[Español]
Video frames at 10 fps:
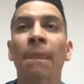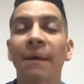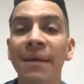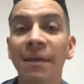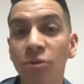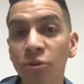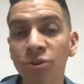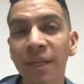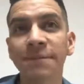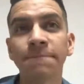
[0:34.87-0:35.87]
Y
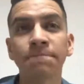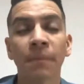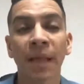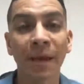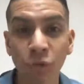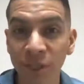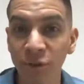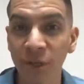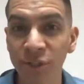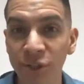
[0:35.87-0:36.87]
entonces en muchas
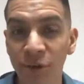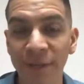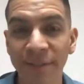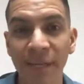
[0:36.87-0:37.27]
ocasiones,